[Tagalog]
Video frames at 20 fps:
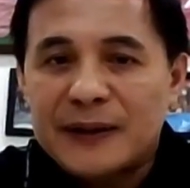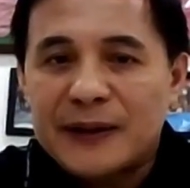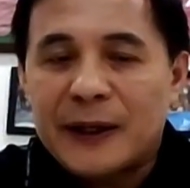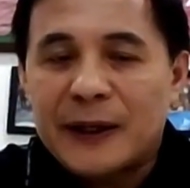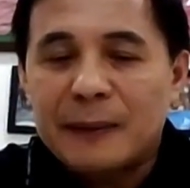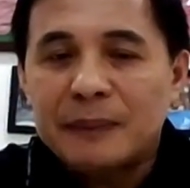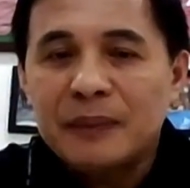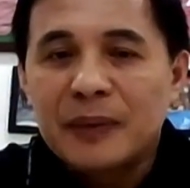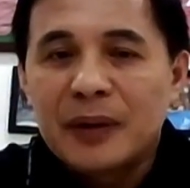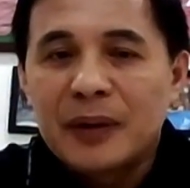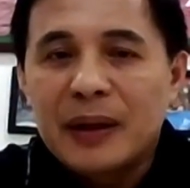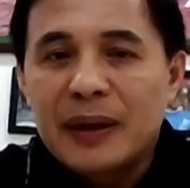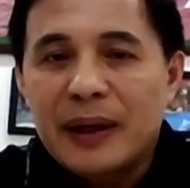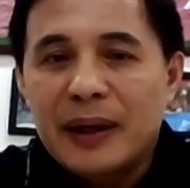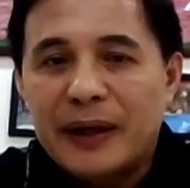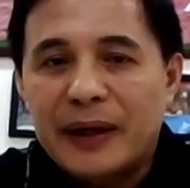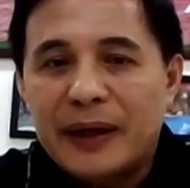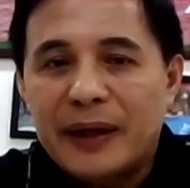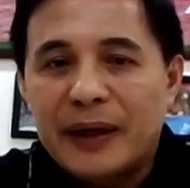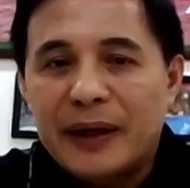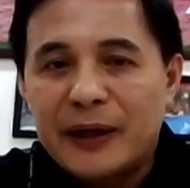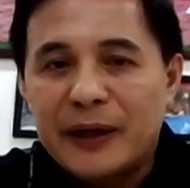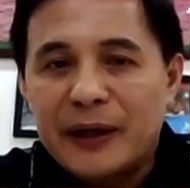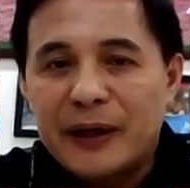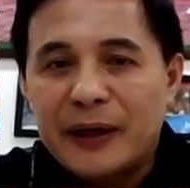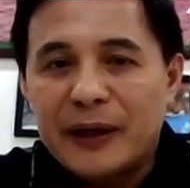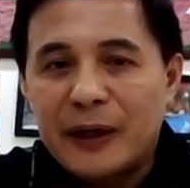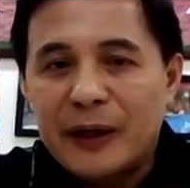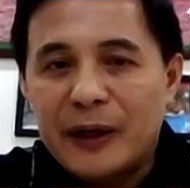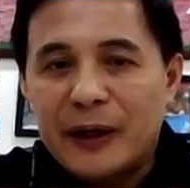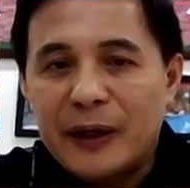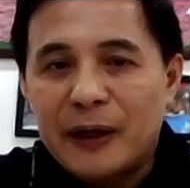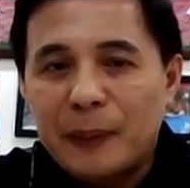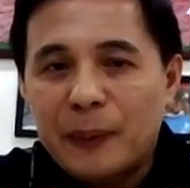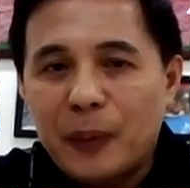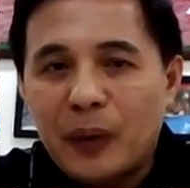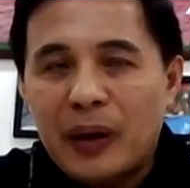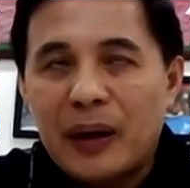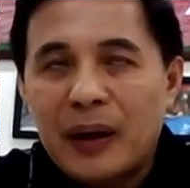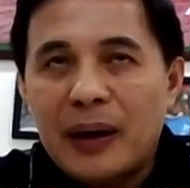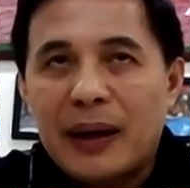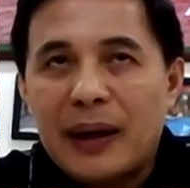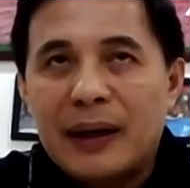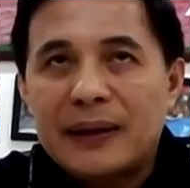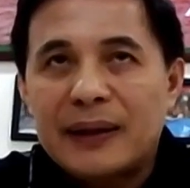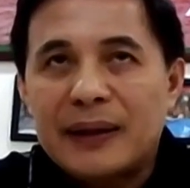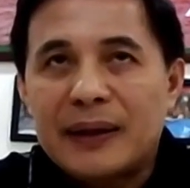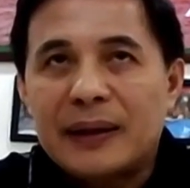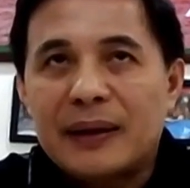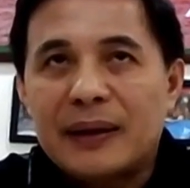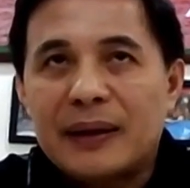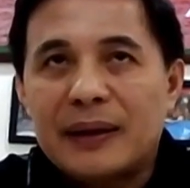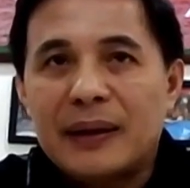na sila po ay matagal na nilang inaasam-asam.